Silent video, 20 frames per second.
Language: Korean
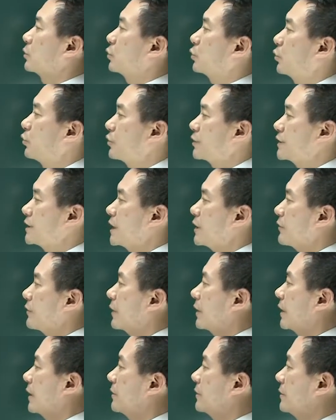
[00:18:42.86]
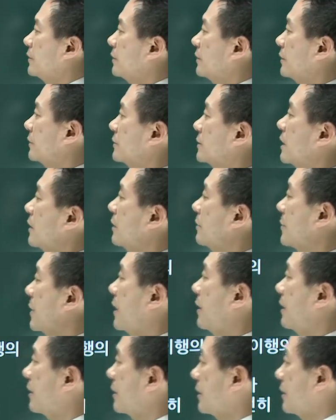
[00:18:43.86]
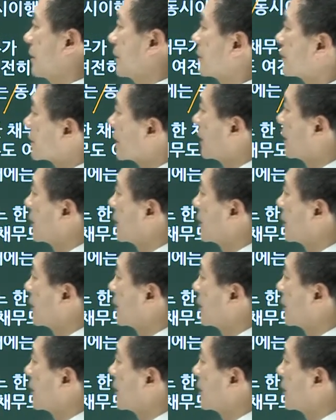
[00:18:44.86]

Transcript: 동시행관계에 있는 자, 그냥, 자